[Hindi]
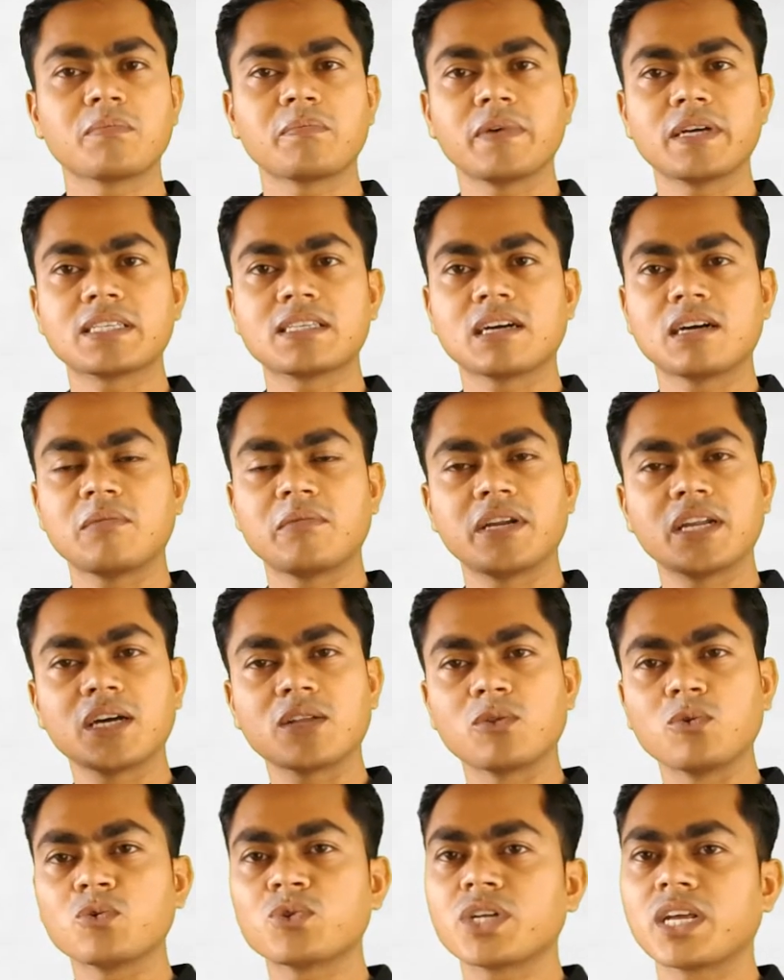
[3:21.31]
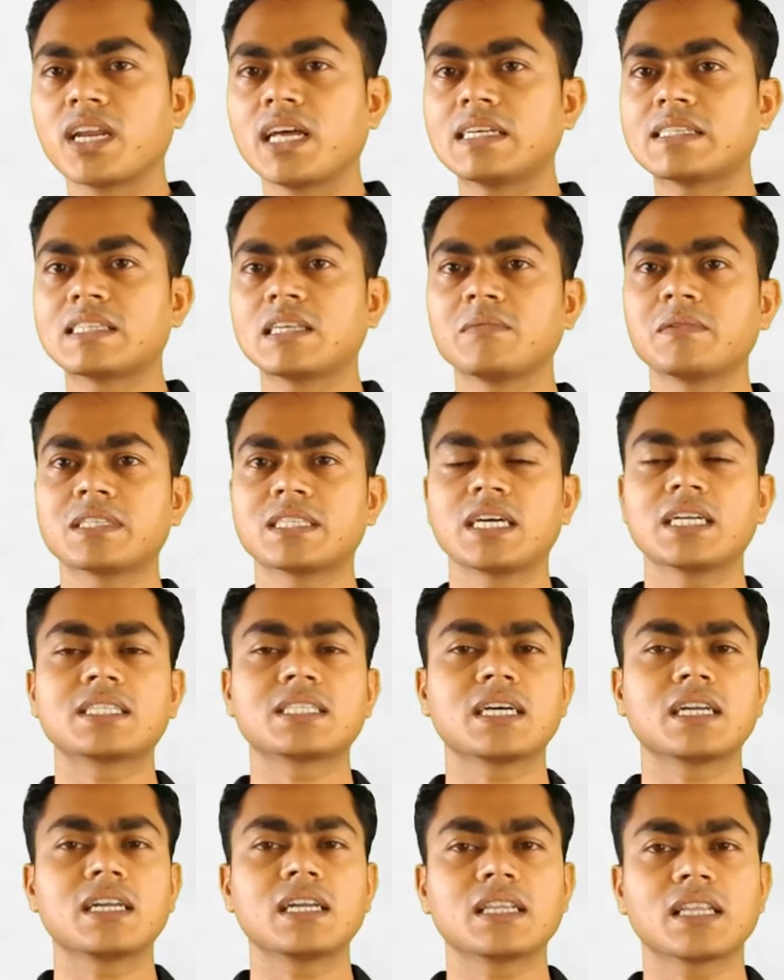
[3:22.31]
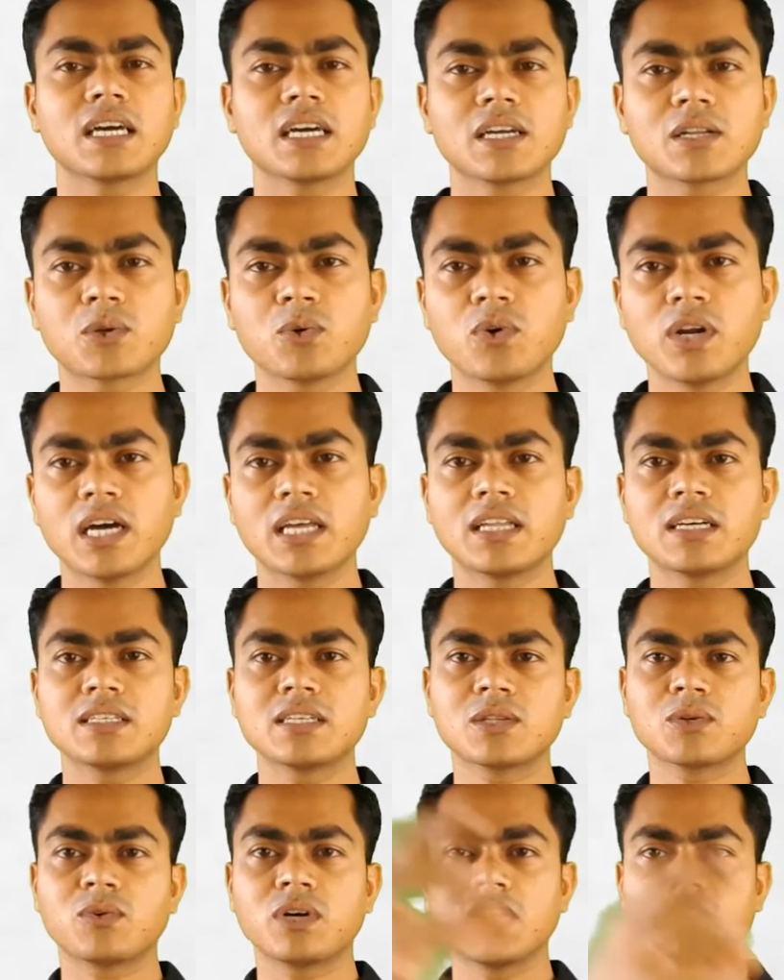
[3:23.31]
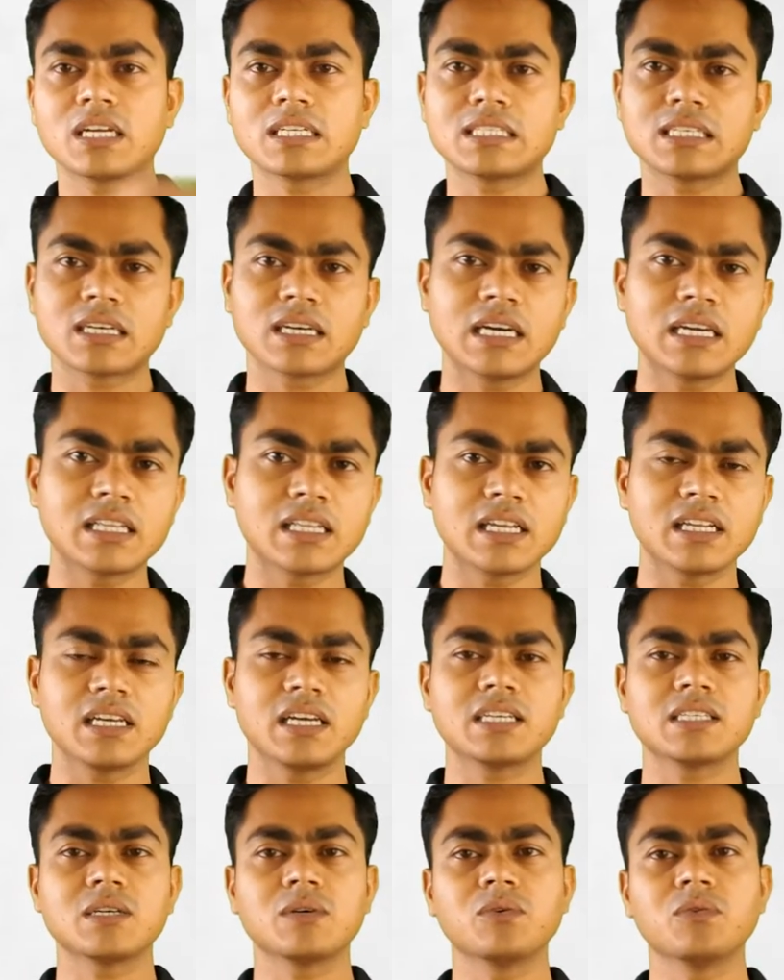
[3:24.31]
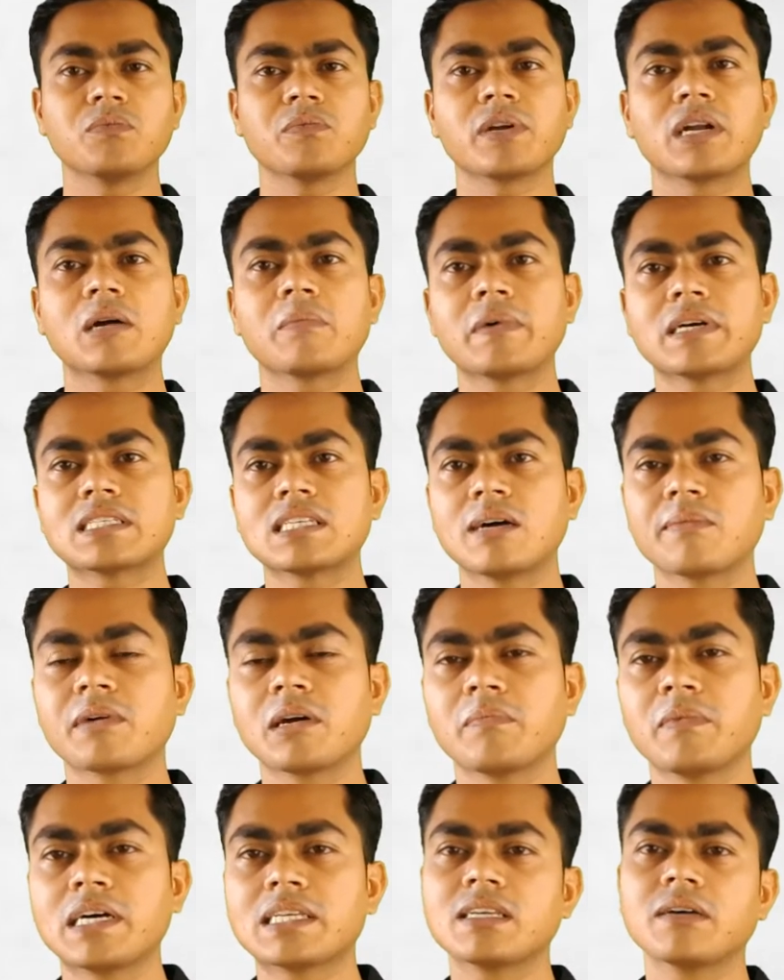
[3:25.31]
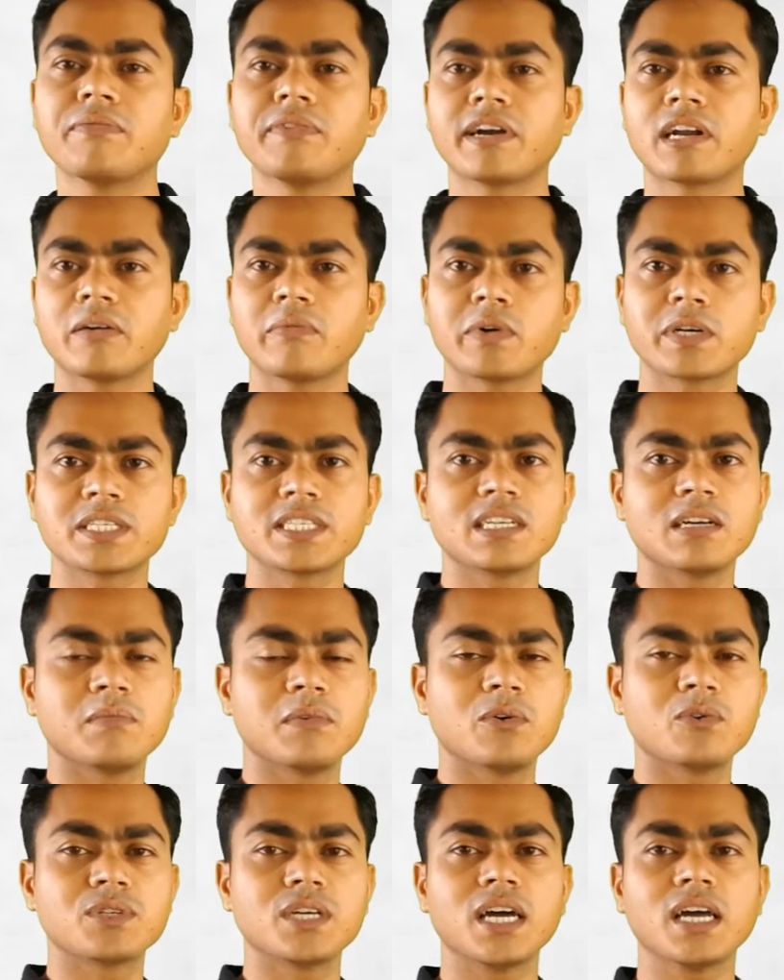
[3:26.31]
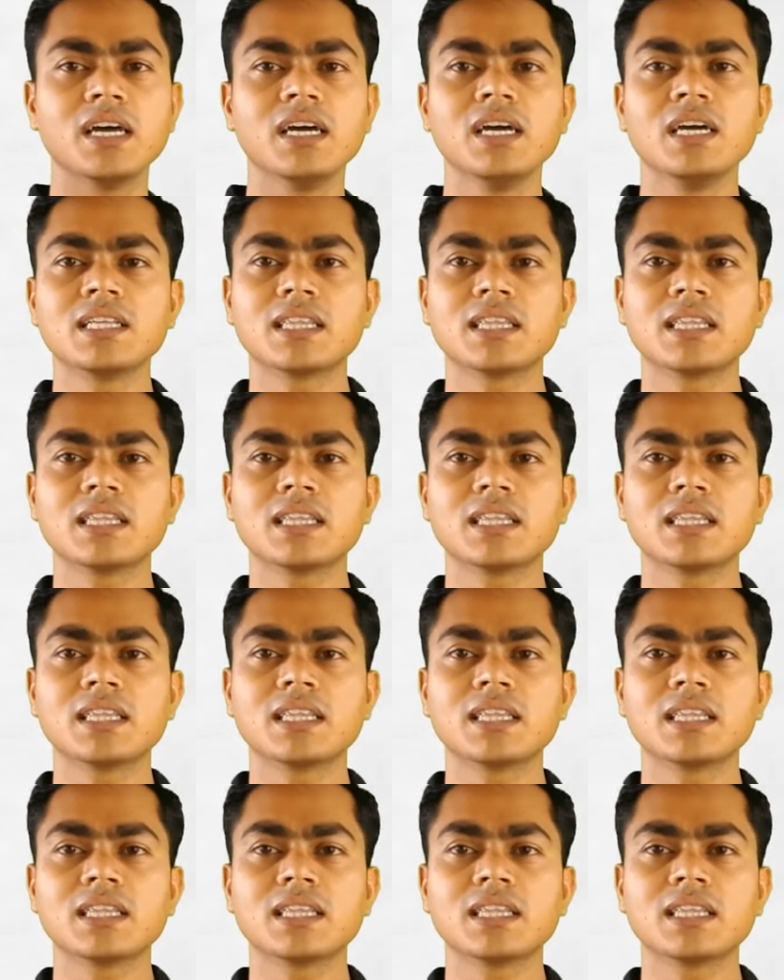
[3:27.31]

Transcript: पैसा कमाने के दूसरे रास्ते भी सर्च करने ताकि थोड़ा इधर से थोड़ा इधर से कई तरीके से घूम फिर कर पैसा आपके पास आप फटाफट से जमा हो जाए